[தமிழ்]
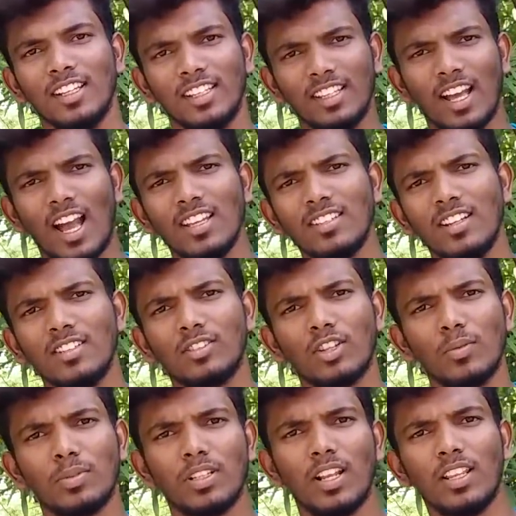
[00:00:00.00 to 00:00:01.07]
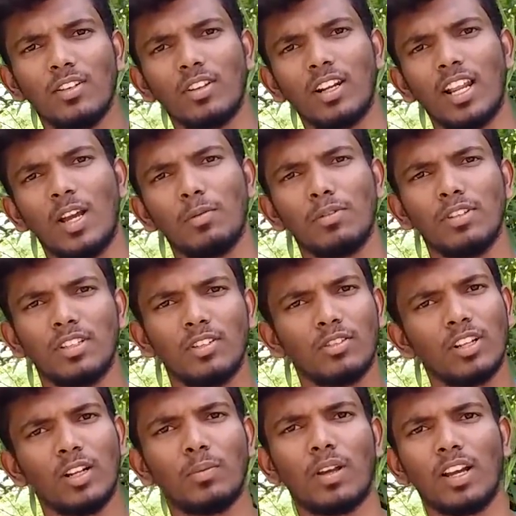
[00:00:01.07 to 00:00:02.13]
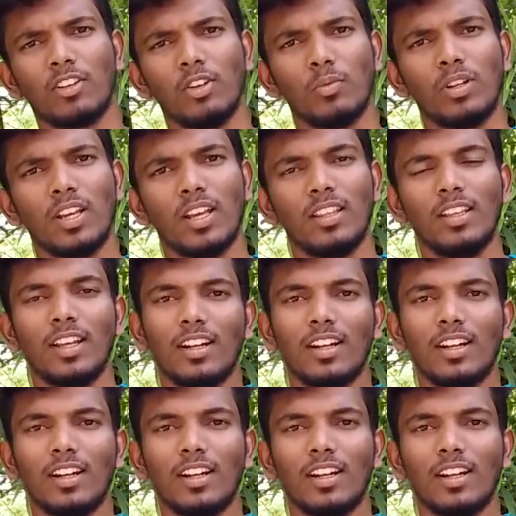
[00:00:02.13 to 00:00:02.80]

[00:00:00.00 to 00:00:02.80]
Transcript: இந்த ஆசிலோஸ்கோப்ஸ் இல்லாத ஒரு லேப் வந்துட்டு உங்களால் பார்க்கவே முடியாது